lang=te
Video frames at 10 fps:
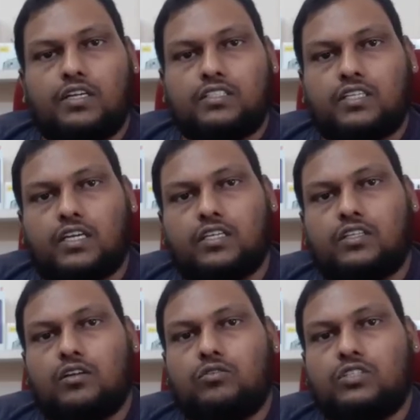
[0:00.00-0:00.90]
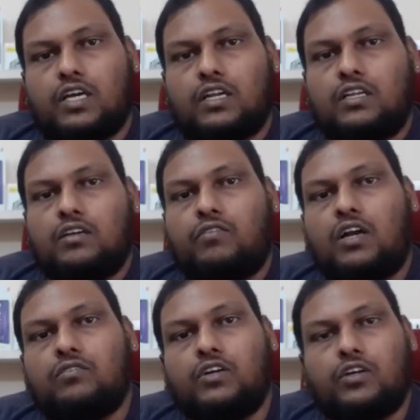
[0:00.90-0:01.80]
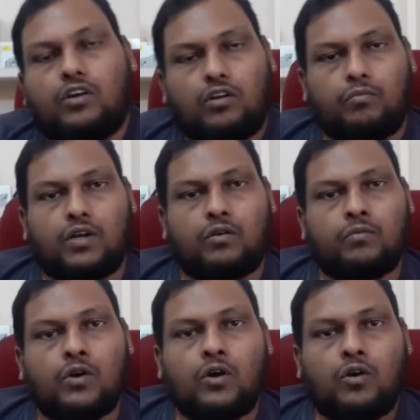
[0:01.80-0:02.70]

గణేష్ టెక్ ఇన్ తెలుగు ఛానల్ ఇవాళ వీడియోలో మనం